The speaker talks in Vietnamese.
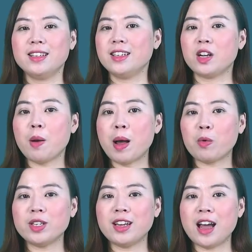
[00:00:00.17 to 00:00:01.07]
Xin chào các bạn quay
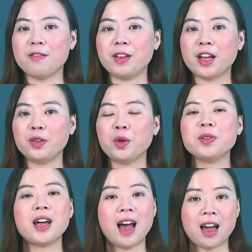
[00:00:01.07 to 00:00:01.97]
trở lại với kênh Top
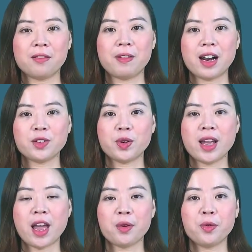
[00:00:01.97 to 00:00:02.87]
Sao Hàn và ngay sau đây
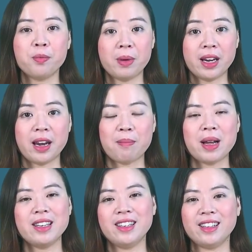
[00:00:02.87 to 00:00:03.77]
hãy cùng mình nắm bắt
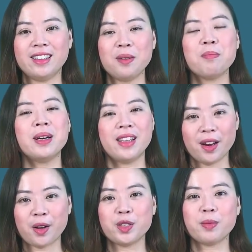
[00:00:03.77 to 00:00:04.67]
những tin tức mới nhất
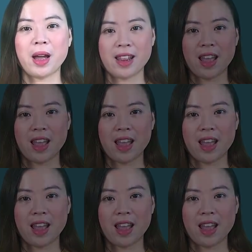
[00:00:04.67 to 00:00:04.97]
có trong ngày